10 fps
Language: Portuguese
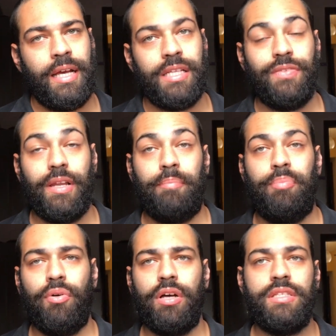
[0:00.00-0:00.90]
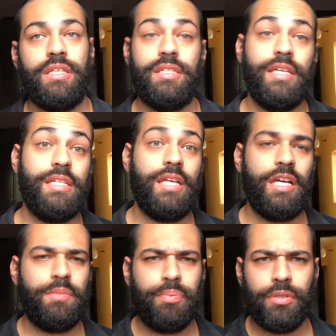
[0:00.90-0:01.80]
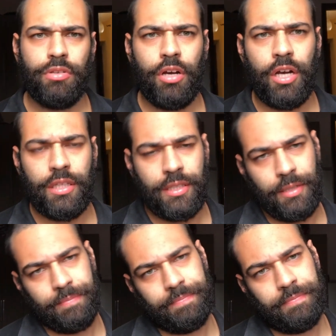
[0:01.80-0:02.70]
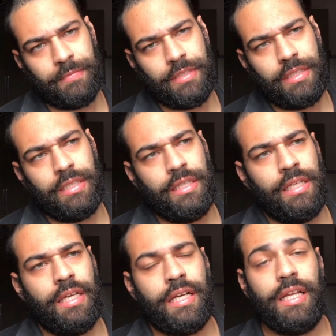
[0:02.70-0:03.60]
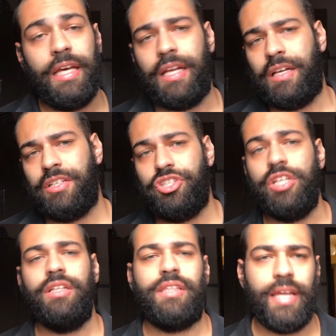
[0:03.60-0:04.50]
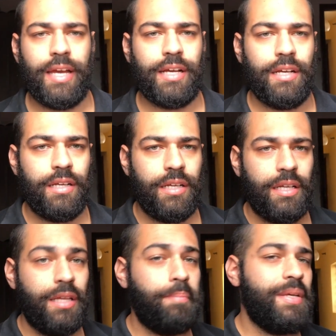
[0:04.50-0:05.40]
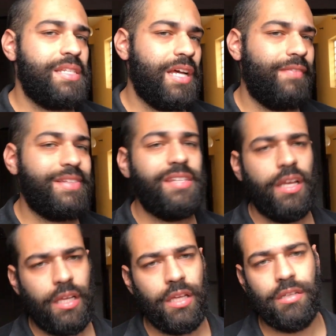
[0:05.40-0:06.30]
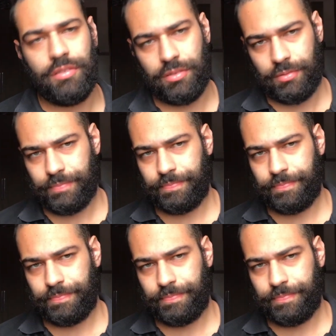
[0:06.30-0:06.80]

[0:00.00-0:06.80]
Aí você fala, pô, 16 reais por nota. Galera, tinha entrega que pesava 100 quilos